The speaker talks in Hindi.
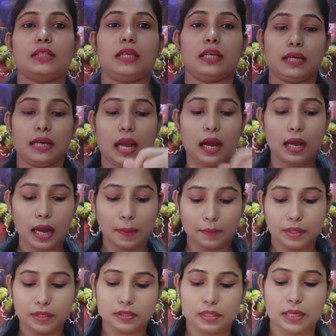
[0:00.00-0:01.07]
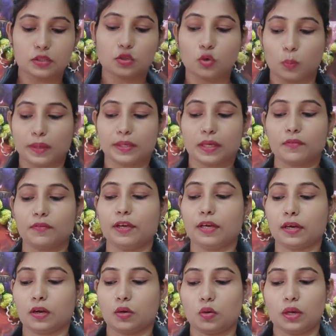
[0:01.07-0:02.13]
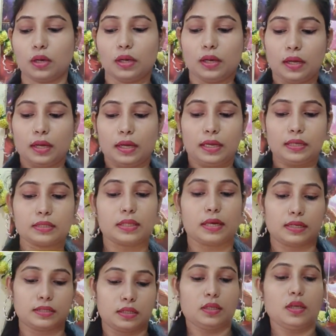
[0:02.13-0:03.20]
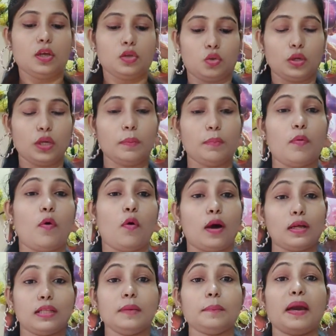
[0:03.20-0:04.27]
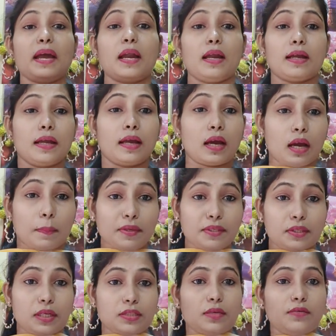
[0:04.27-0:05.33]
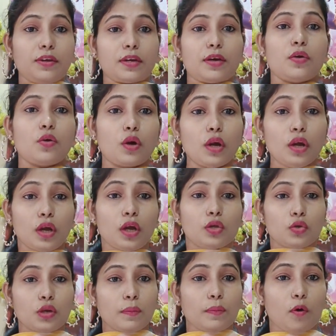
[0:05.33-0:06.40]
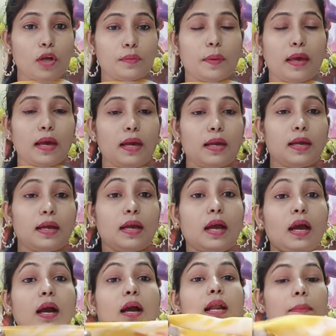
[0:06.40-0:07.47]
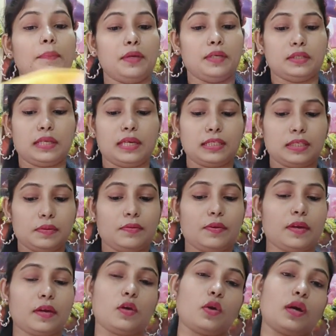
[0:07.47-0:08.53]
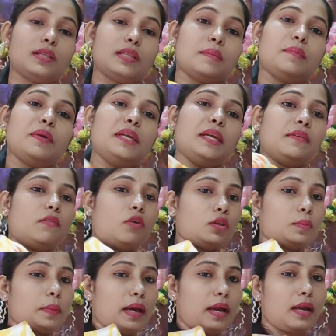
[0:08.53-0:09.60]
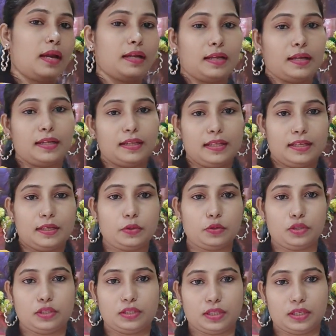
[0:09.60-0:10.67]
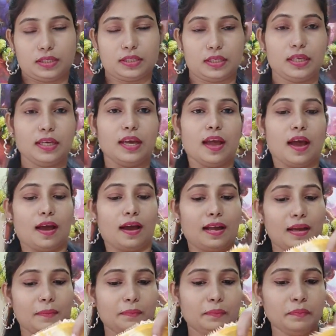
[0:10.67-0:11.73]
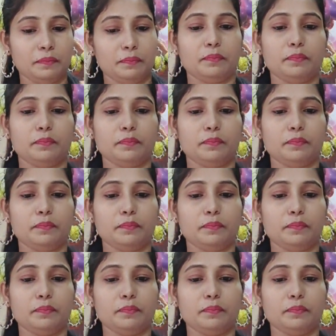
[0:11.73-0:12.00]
अच्छी लग रही है अगर आप इस तरह से दुपट्टा वियर करोगे इस तरह से तो ये बहुत ही प्यारा लगेगा और आप इस तरह से वियर करोगे तो ये बहुत प्यारा लगेगा अगर आप इस तरह से भी वियर करोगे तब भी ये बहुत प्यारा लगेगा देखिए कुछ इस तरह से अगर आप